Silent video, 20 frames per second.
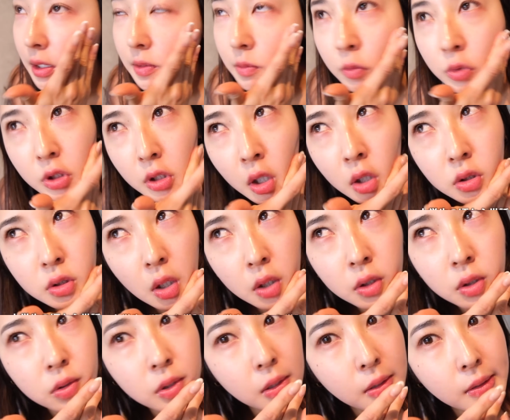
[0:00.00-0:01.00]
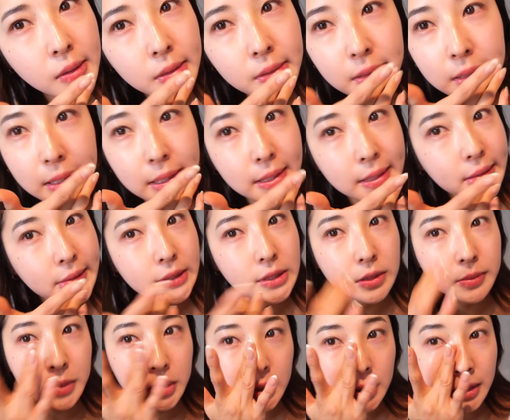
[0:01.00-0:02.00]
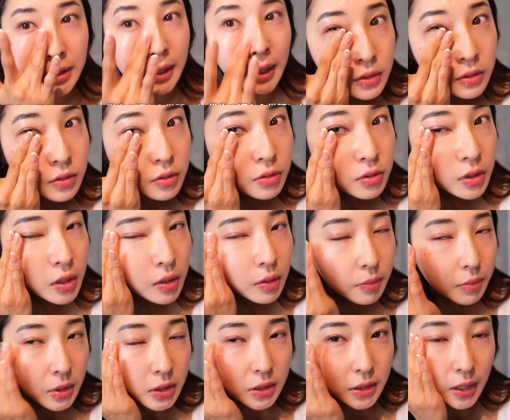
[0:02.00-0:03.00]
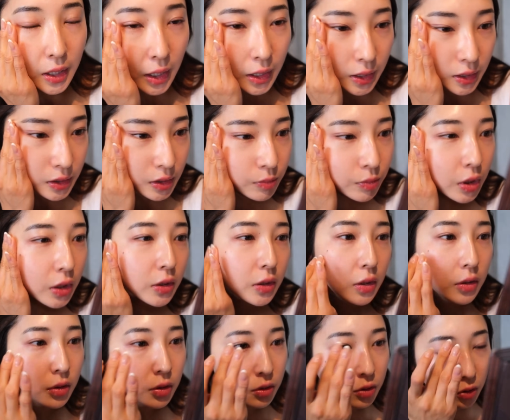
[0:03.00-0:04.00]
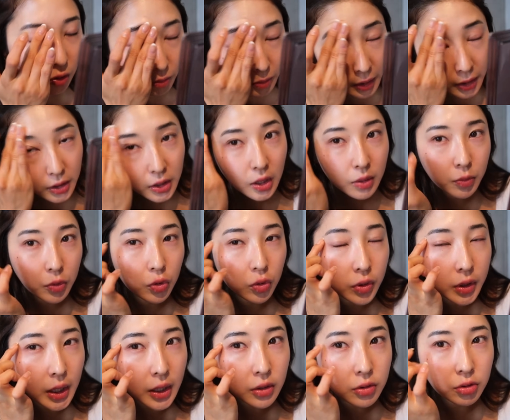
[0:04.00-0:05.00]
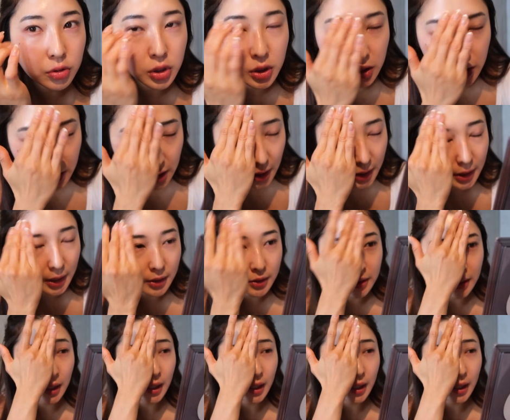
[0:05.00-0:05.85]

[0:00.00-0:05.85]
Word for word: もういや34年ぐらい通い詰めててそこでまつげ上げてもらってるのと眉毛も結構しっかりあるか